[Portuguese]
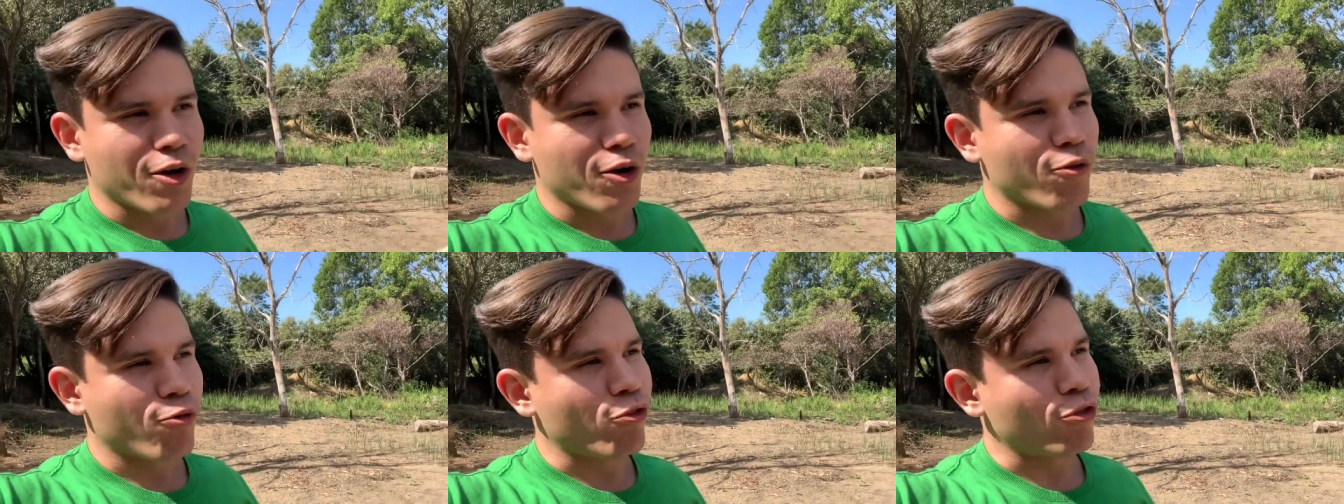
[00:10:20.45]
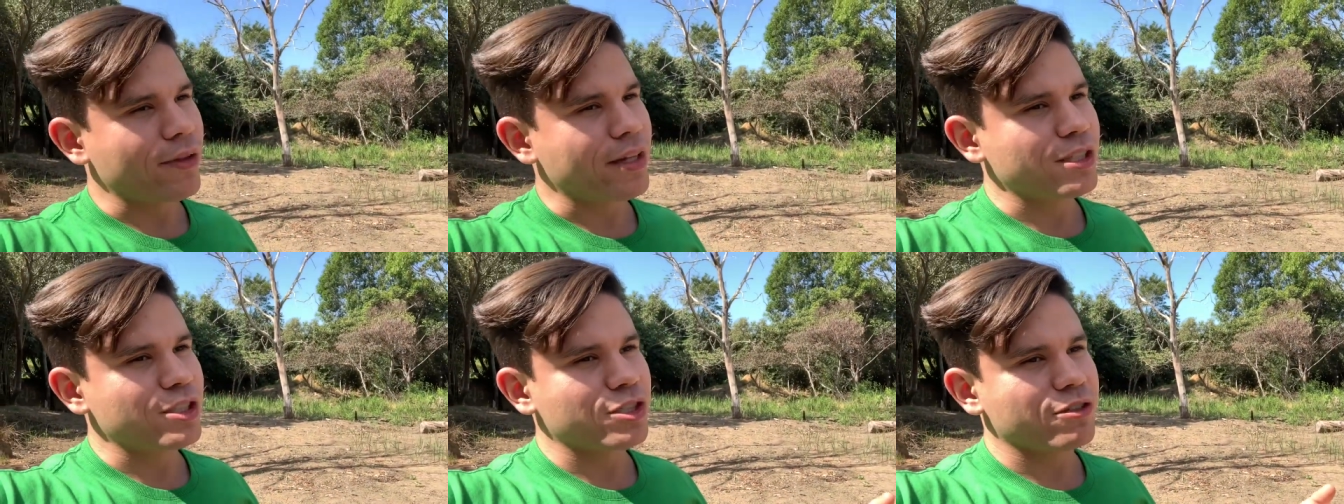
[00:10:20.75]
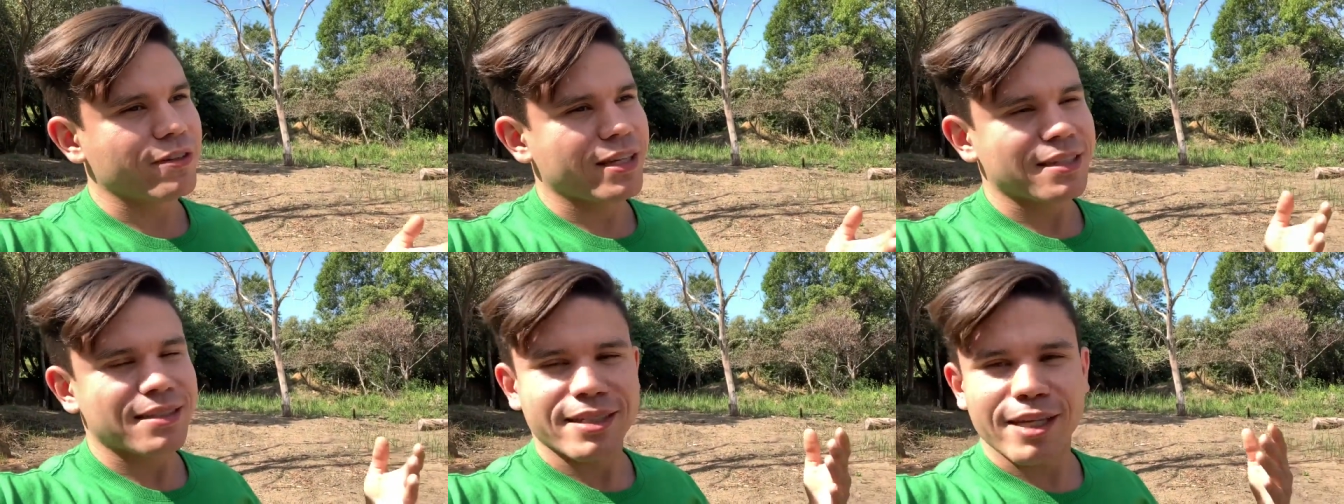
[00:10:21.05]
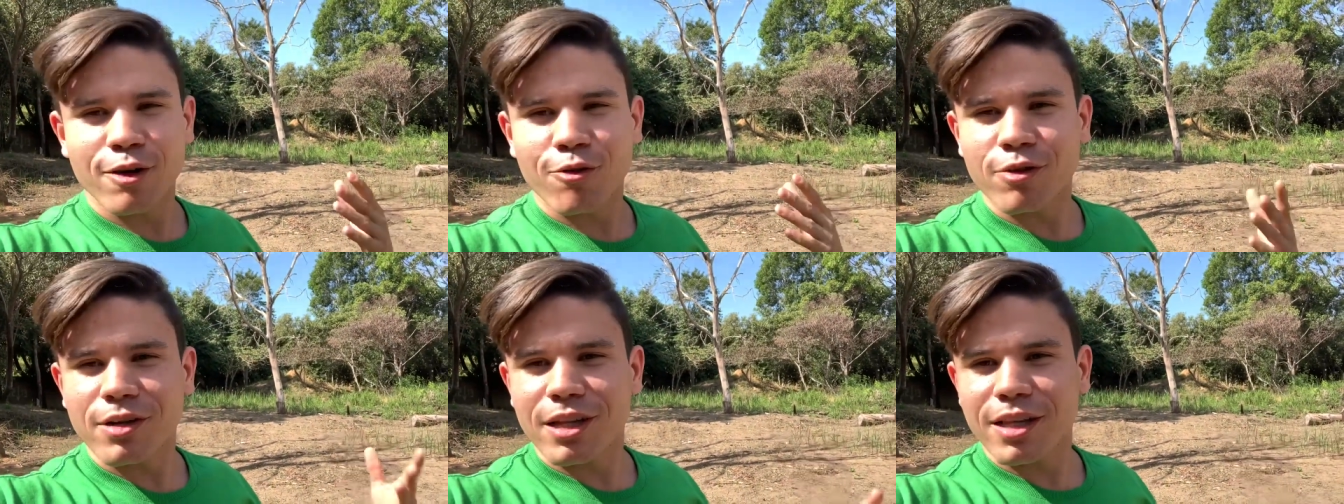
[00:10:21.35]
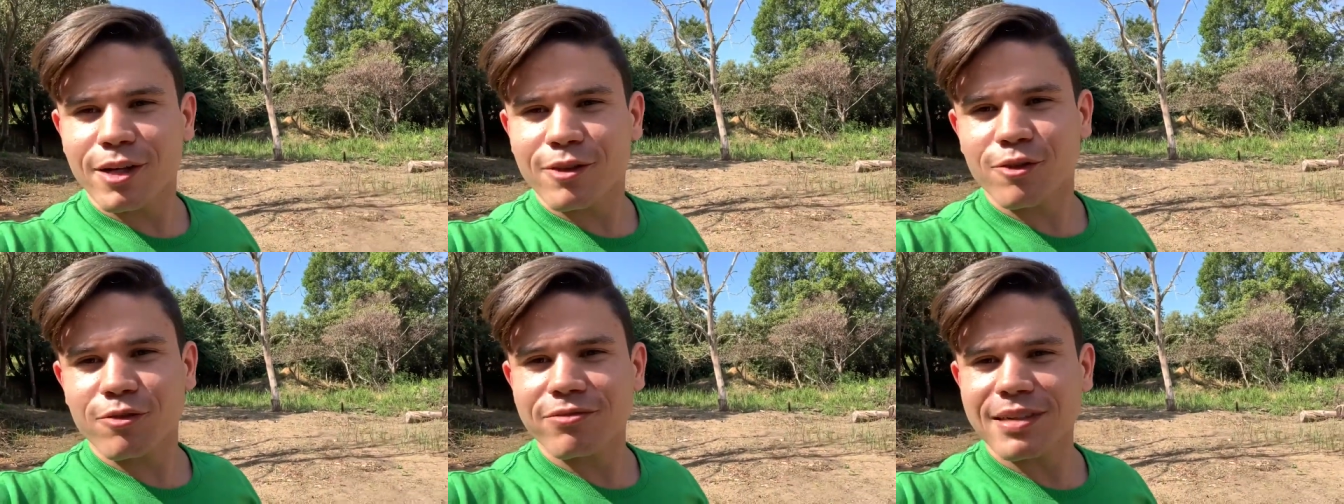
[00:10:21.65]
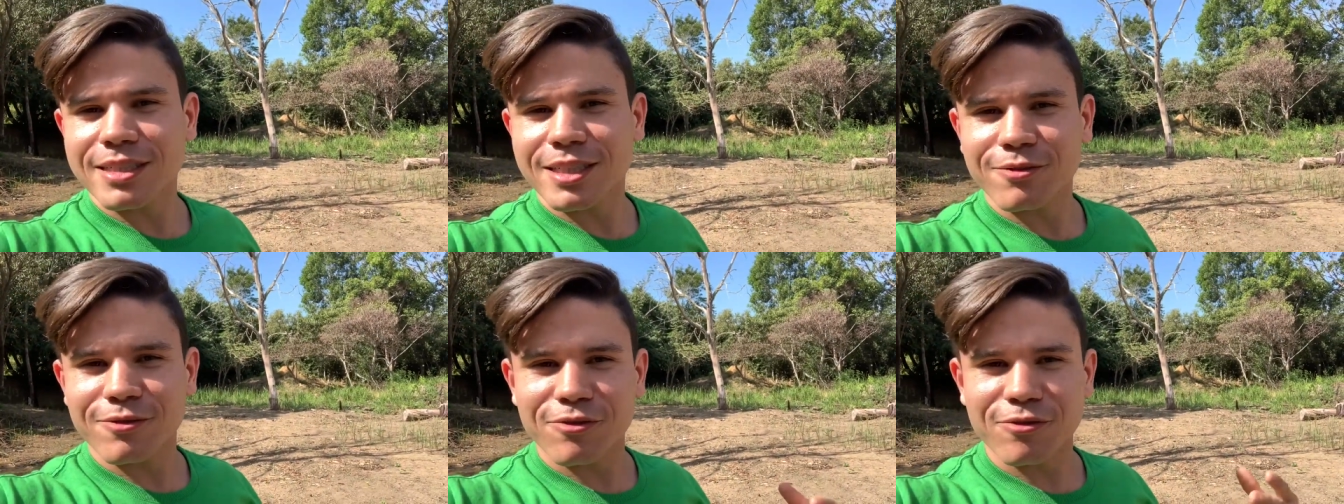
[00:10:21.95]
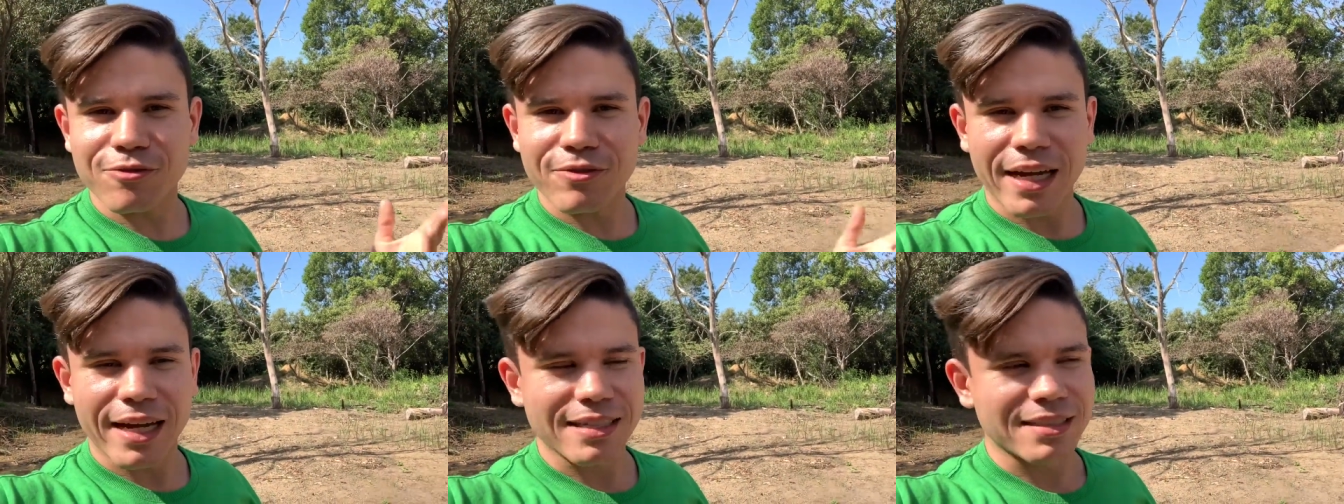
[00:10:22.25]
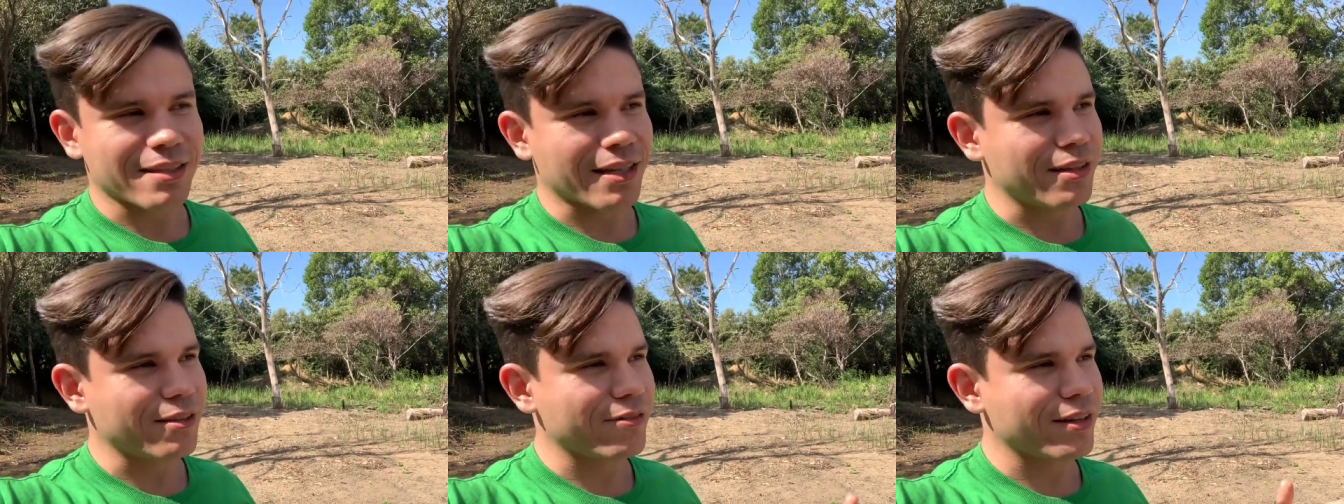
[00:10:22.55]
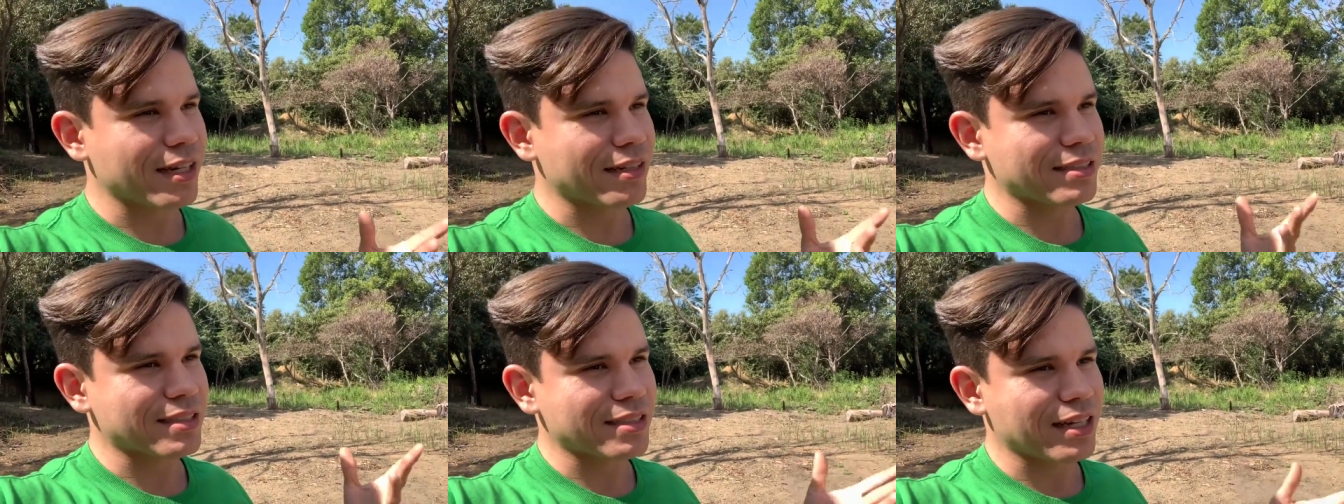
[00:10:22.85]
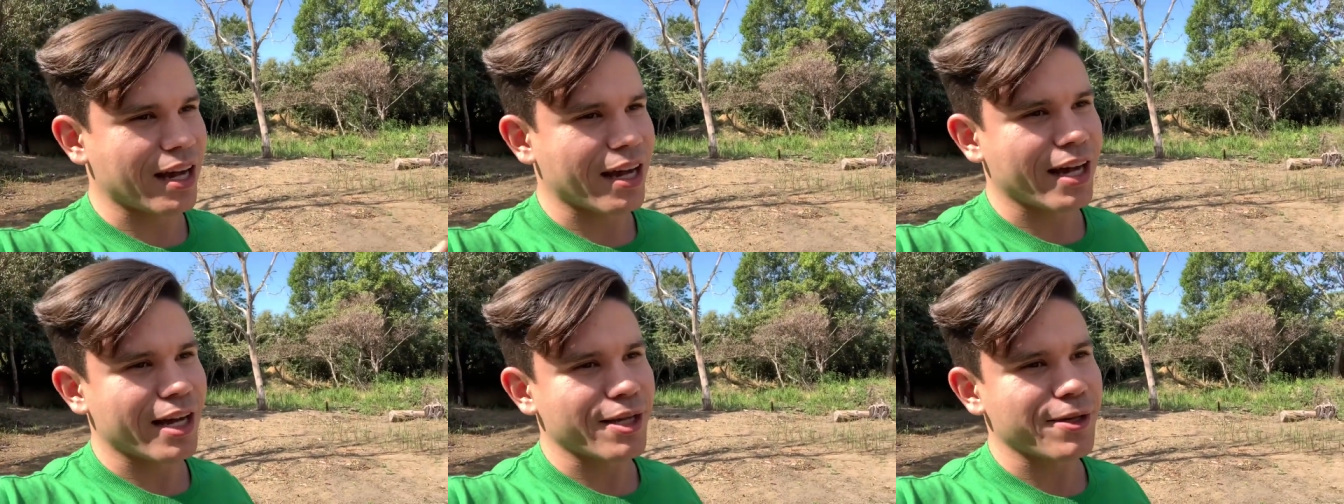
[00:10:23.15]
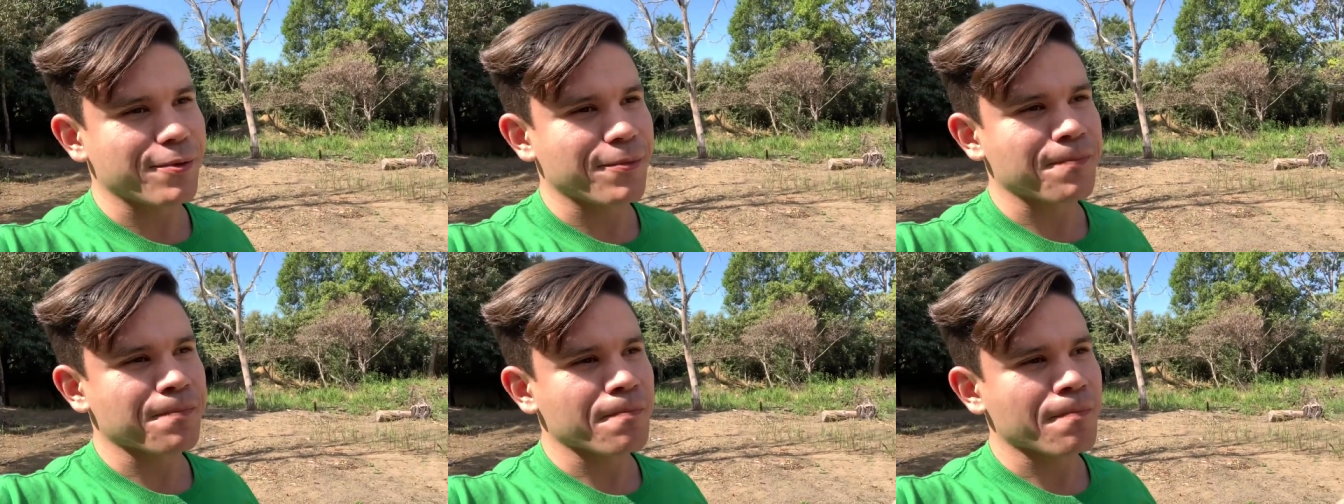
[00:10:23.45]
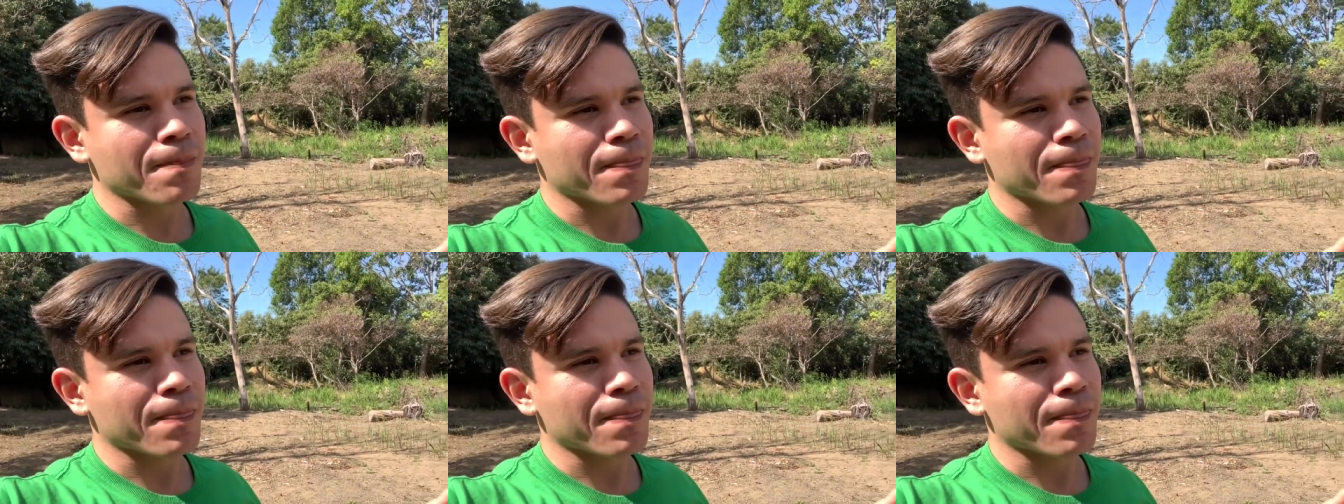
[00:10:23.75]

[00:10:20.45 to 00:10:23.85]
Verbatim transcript: Quando a gente estiver se reunindo, fazendo festa, aniversário,